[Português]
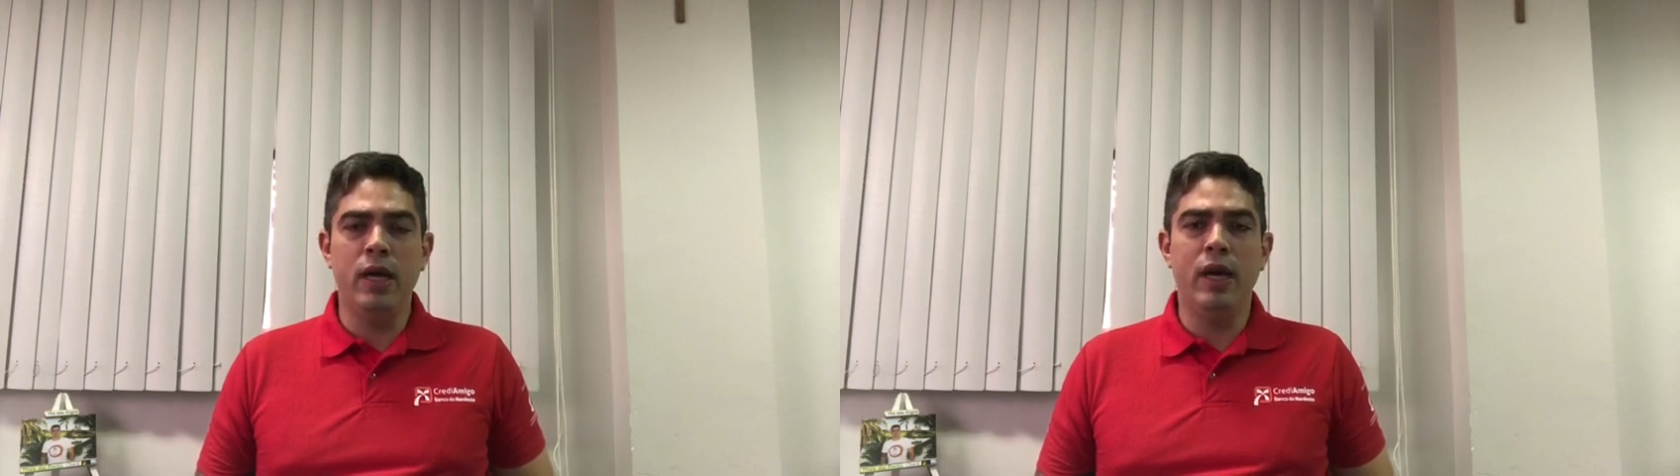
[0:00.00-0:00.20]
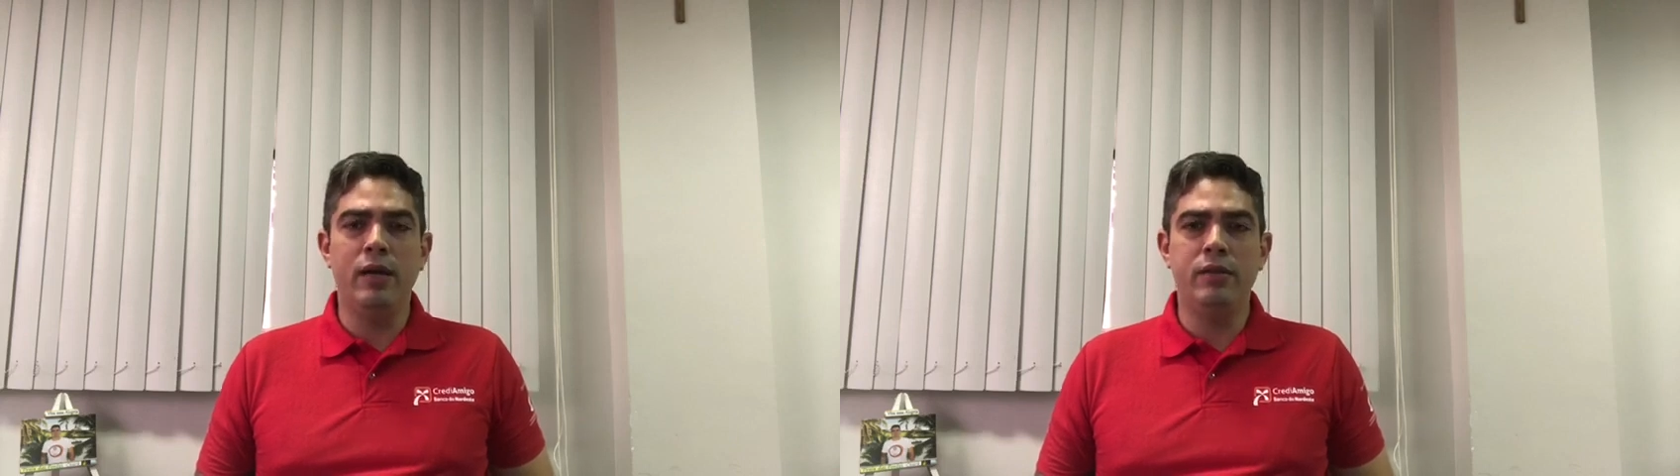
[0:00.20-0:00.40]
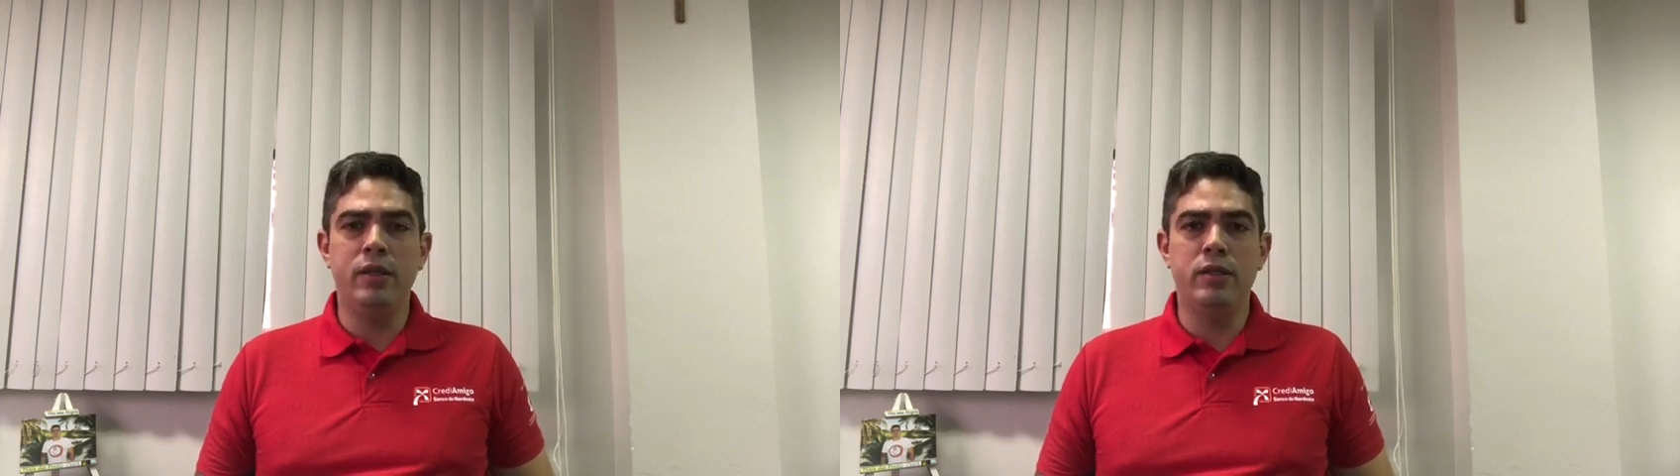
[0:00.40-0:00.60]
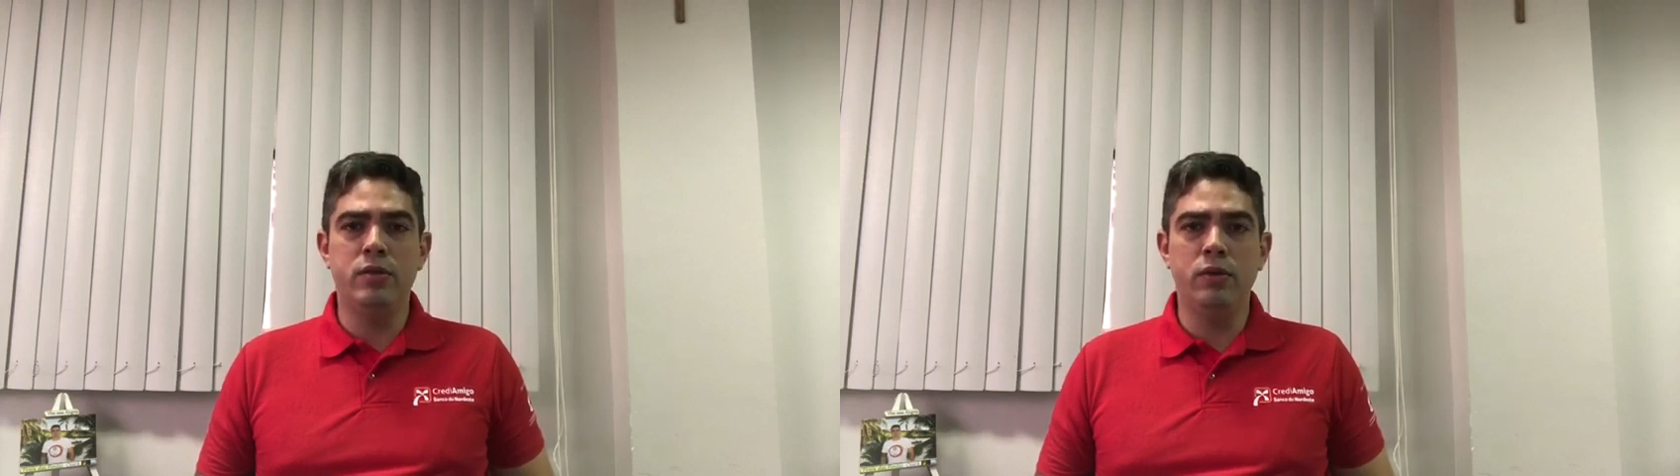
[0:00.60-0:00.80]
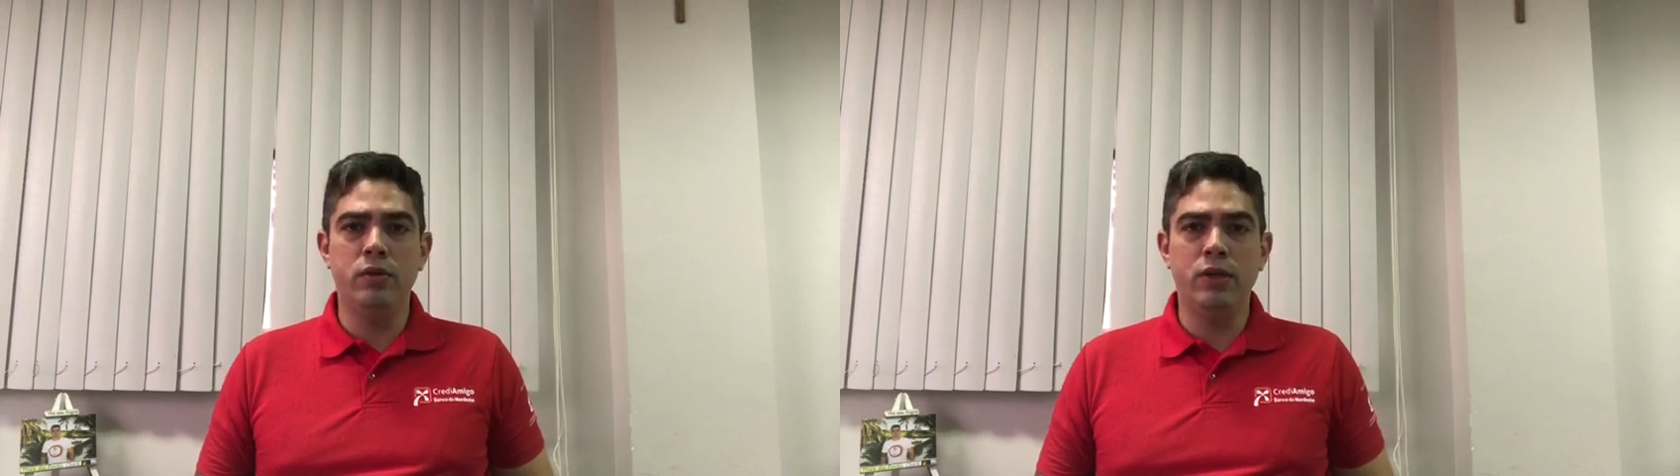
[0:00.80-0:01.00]
a
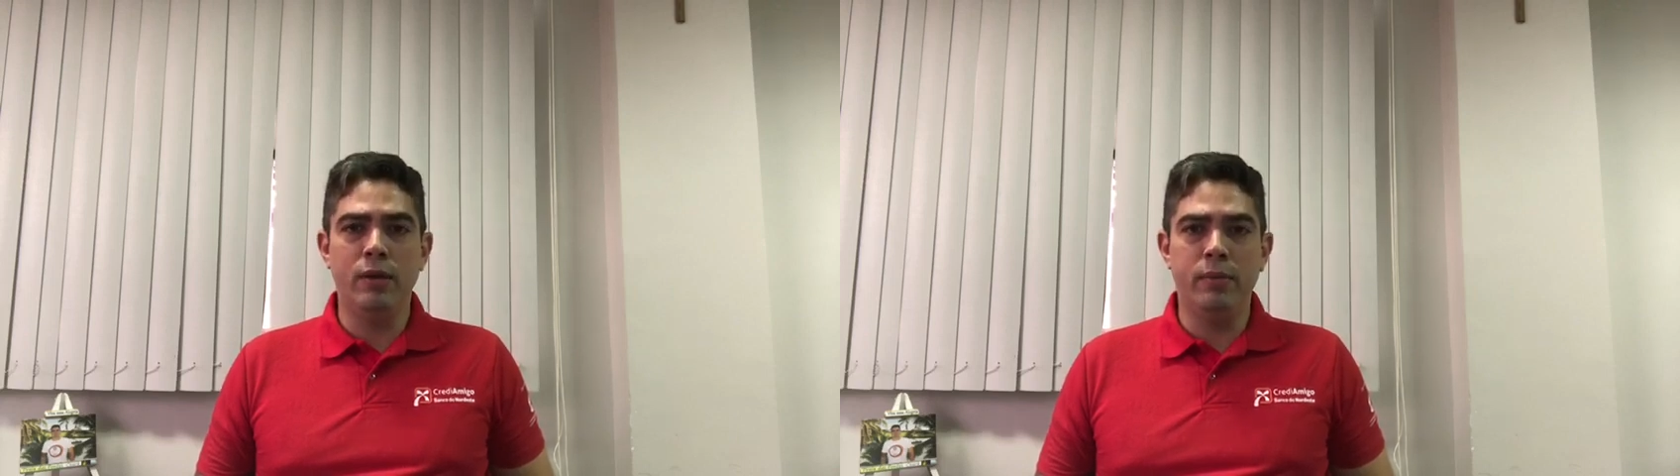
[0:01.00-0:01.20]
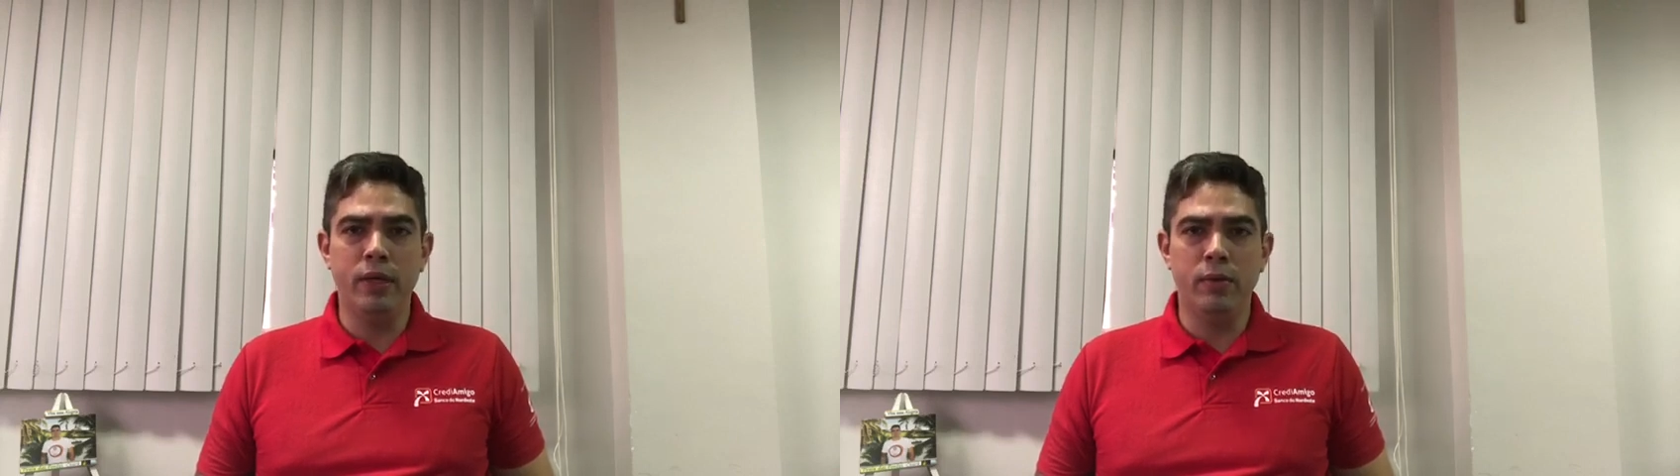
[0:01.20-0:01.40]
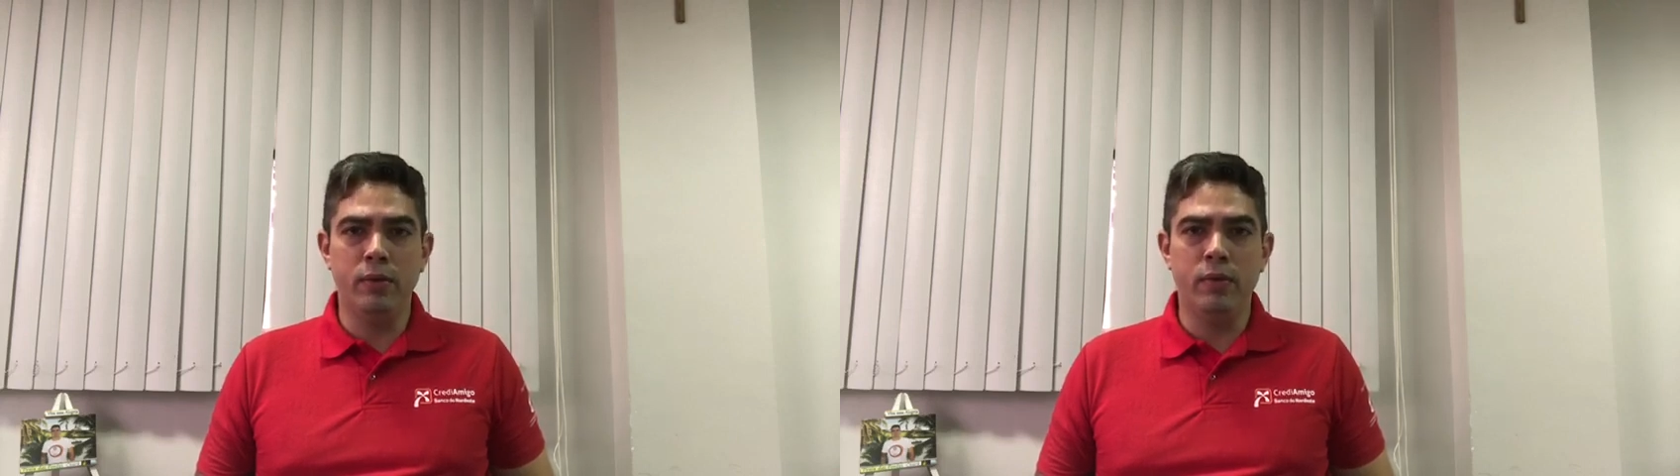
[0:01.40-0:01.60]
18 de abril,